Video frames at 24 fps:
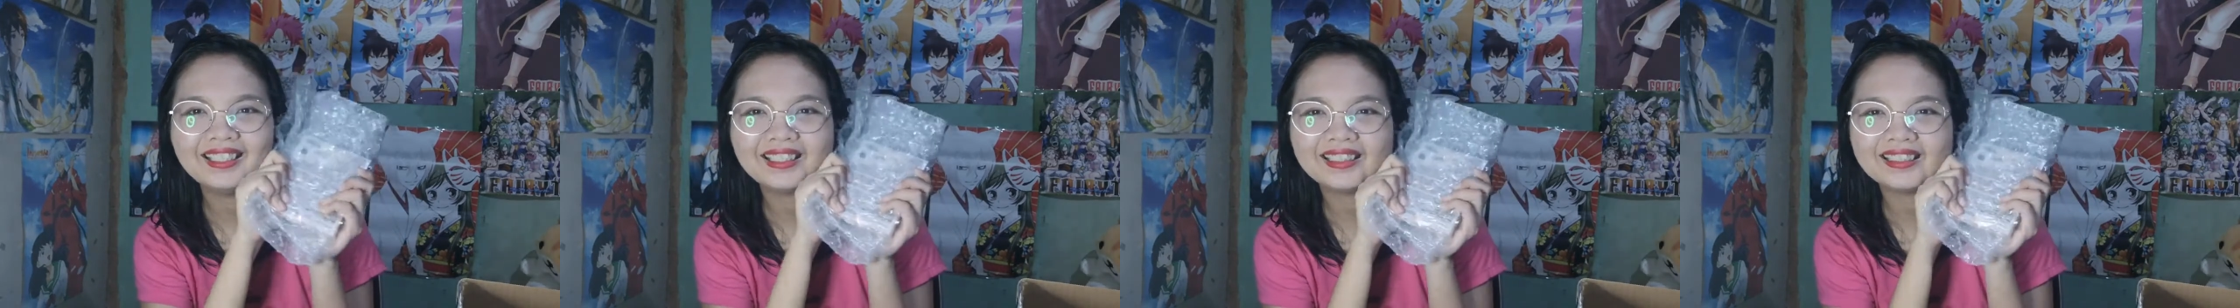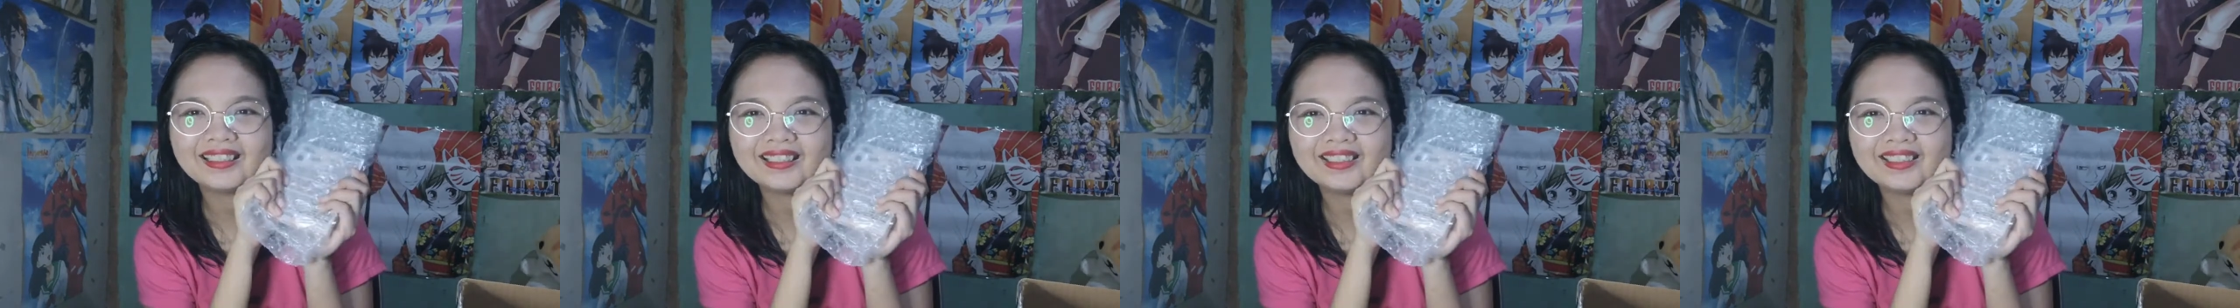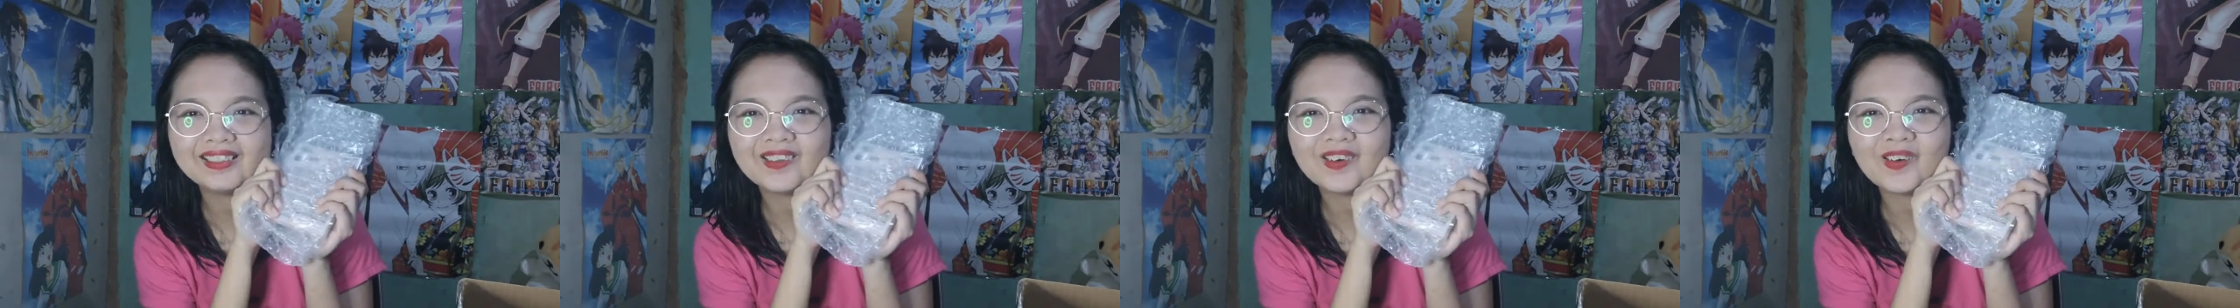
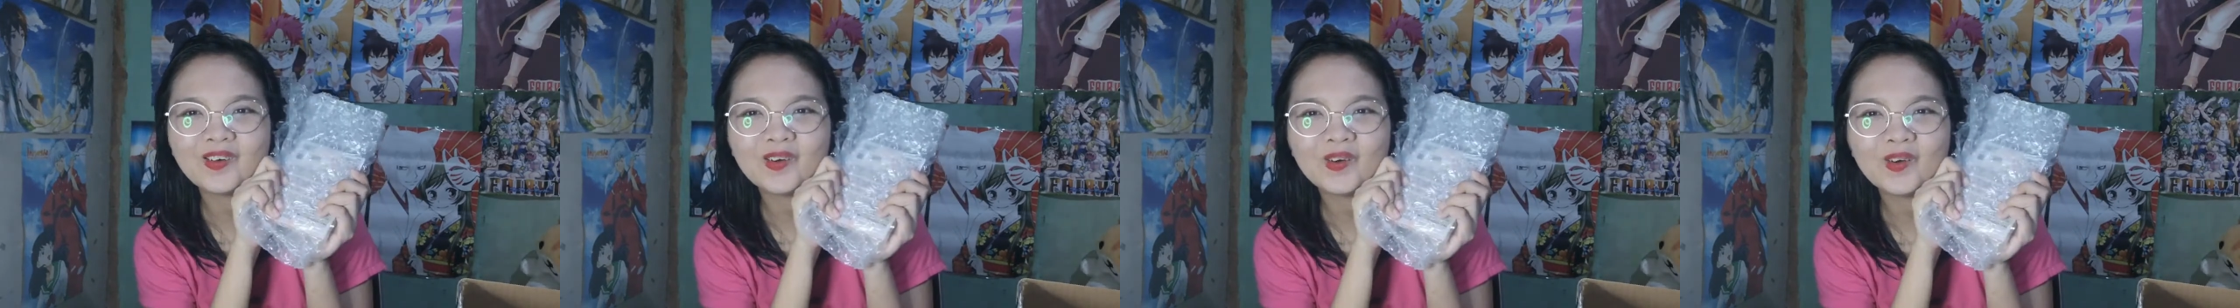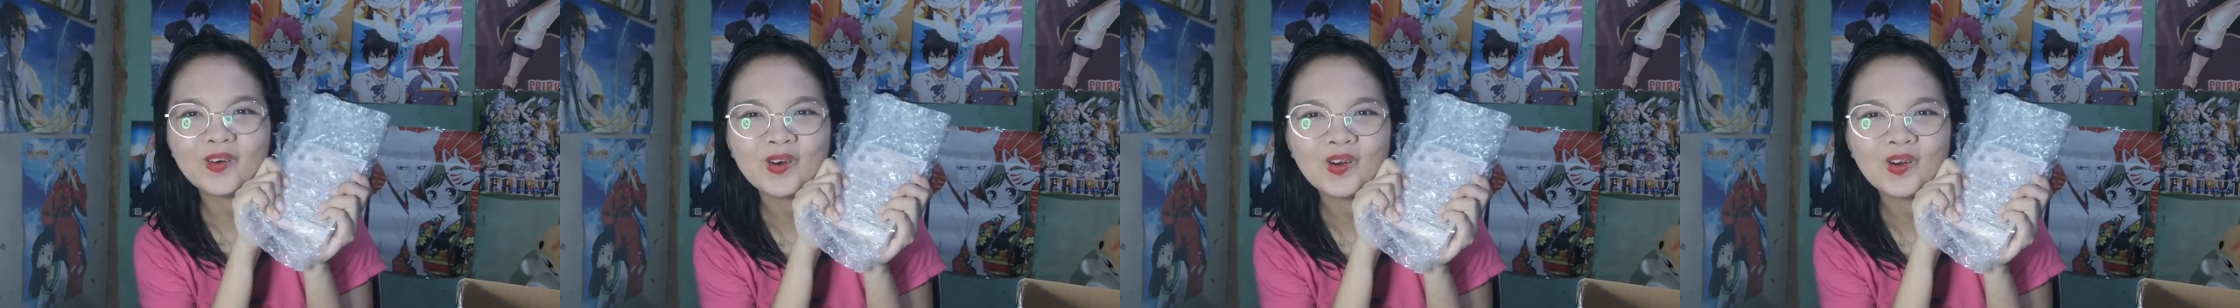Ito.